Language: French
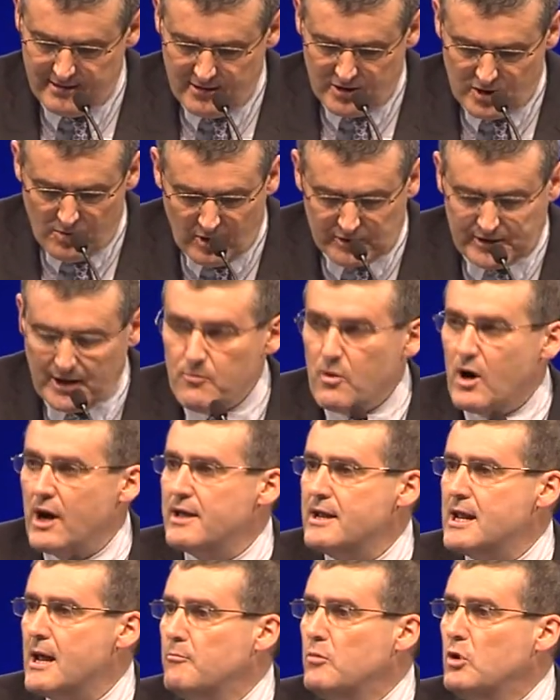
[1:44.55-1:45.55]
comme en
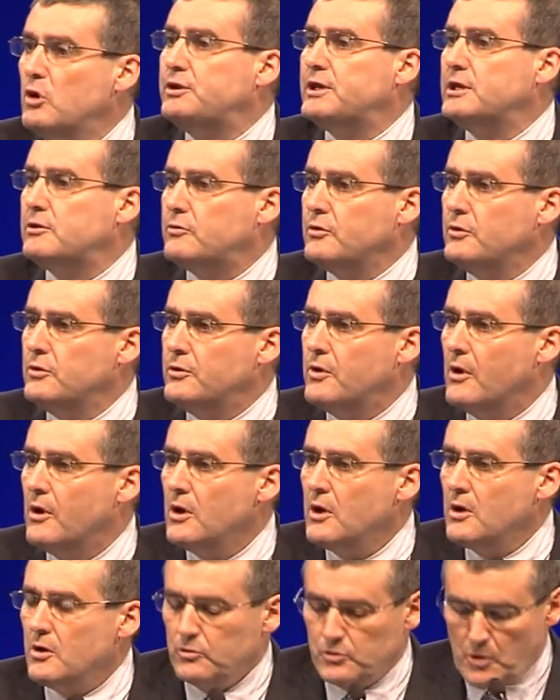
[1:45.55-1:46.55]
témoigne la multitude
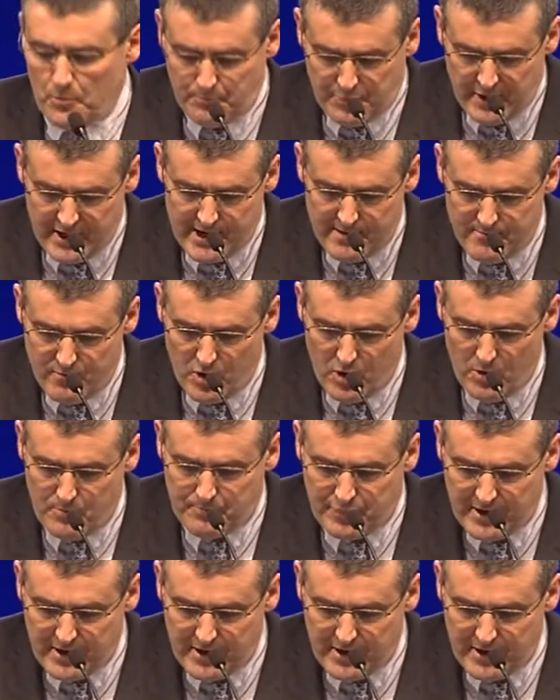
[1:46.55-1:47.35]
de PME,